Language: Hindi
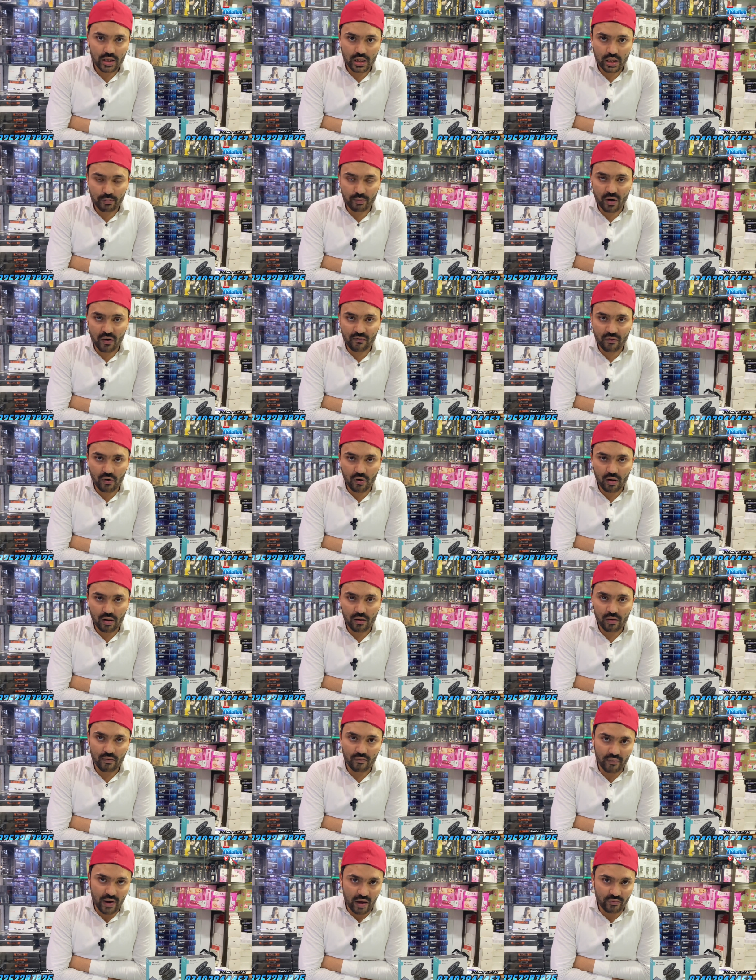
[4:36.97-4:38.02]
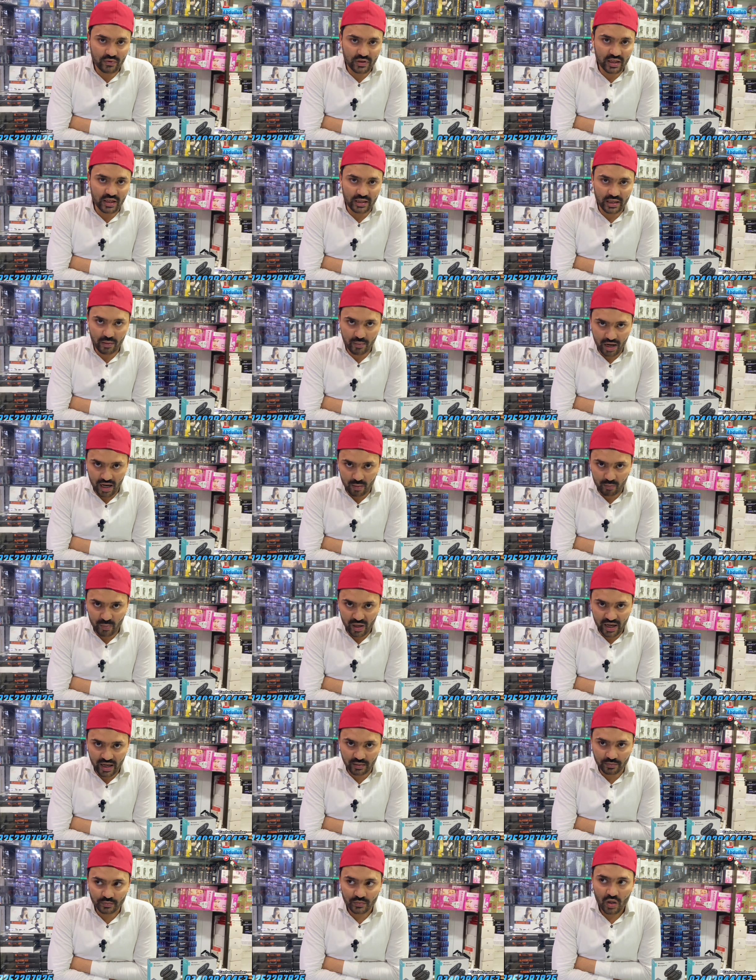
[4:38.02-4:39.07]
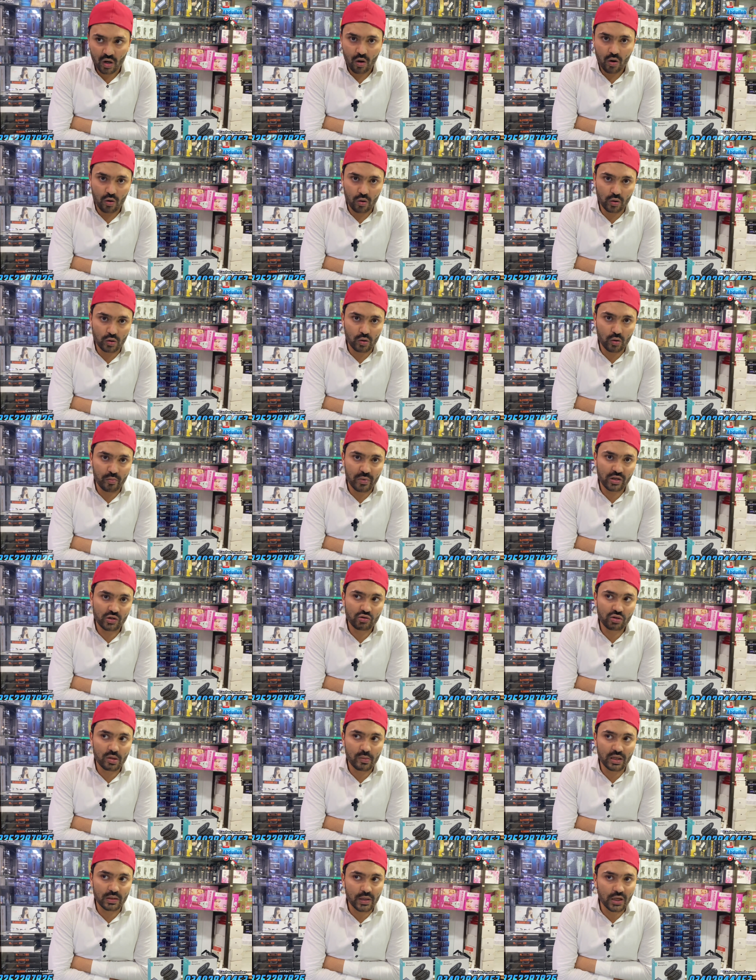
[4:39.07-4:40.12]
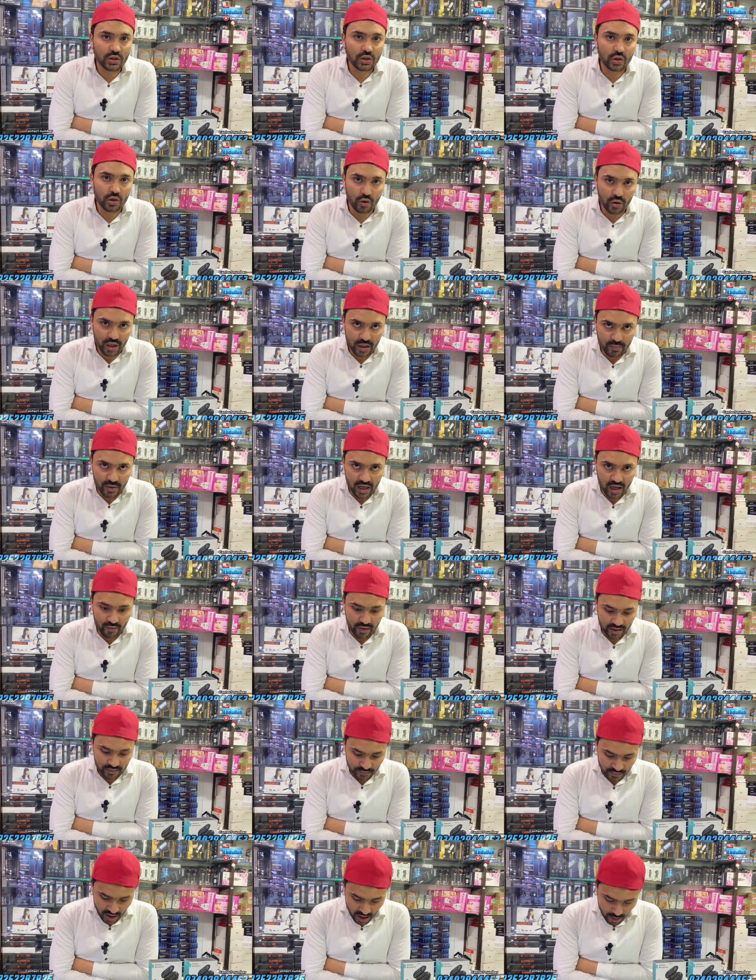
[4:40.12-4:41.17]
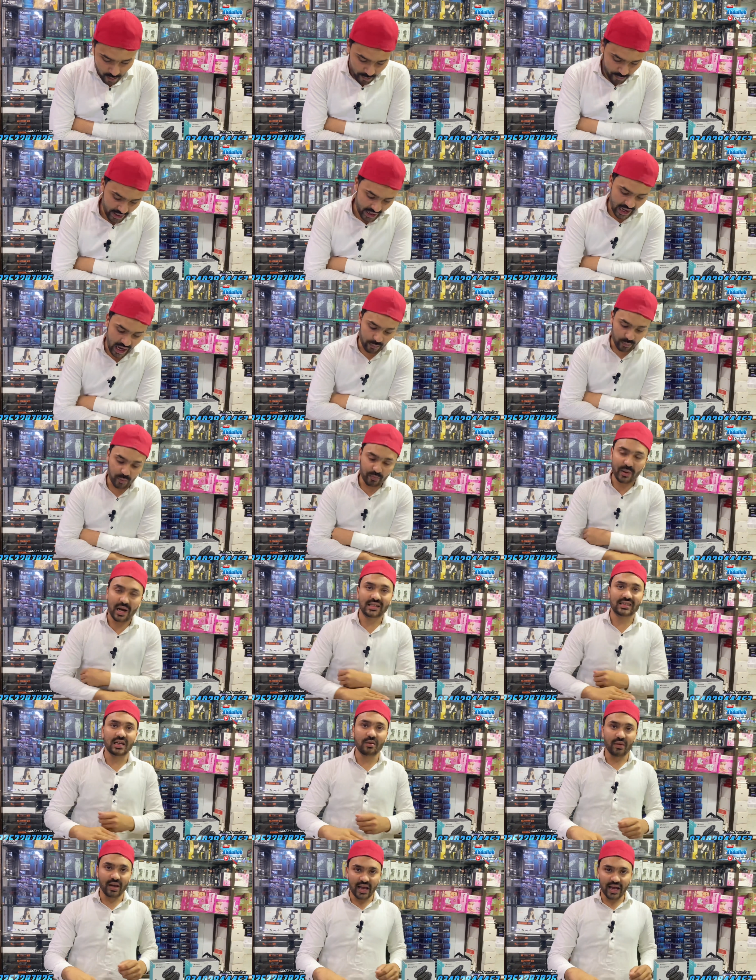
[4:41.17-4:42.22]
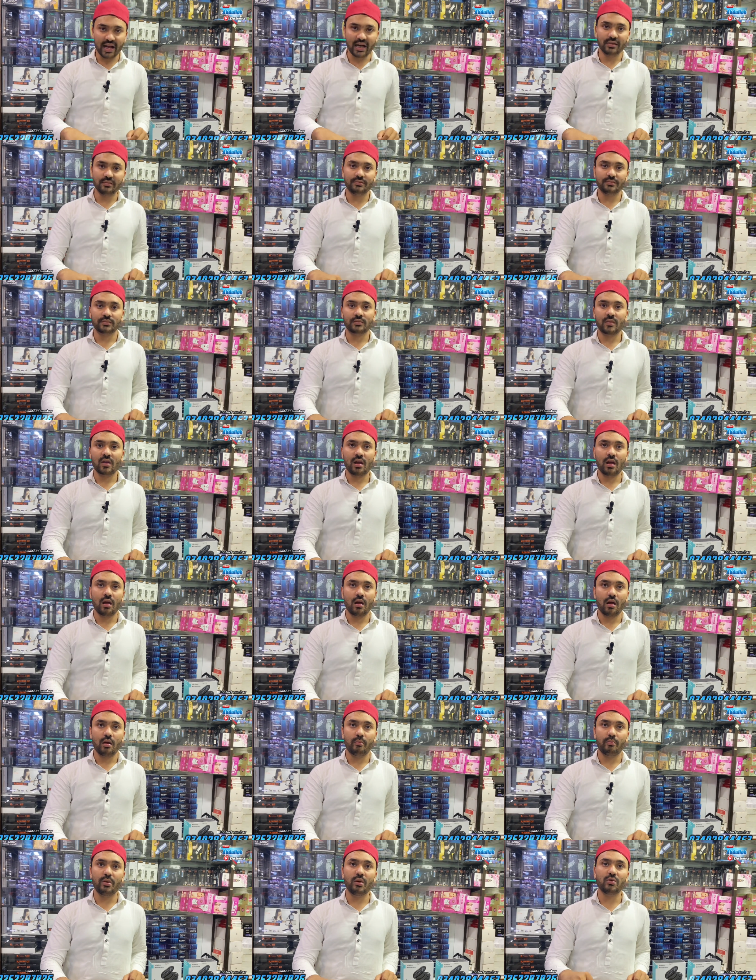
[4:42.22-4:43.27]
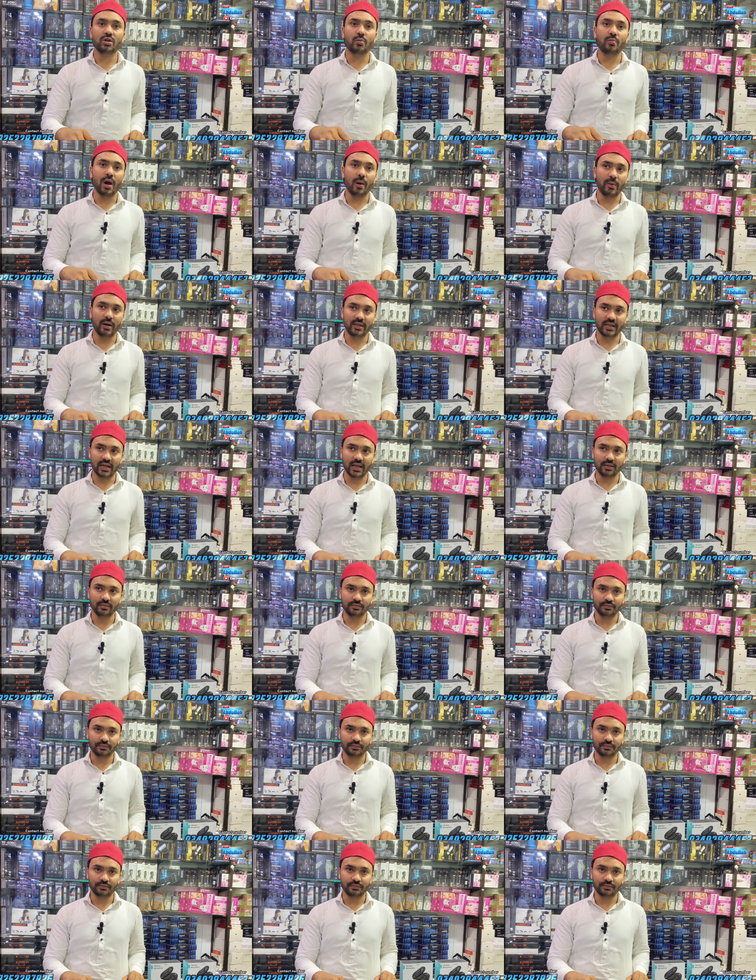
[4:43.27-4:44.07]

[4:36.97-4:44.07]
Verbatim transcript: ट्रिपल फोर फाइव थ्री ये मेरा नंबर है और दूसरी बात मेरा सी ओ डी बना हुआ है पहले आपको पार्सल मिलेगा फिर मुझे पेमेंट देना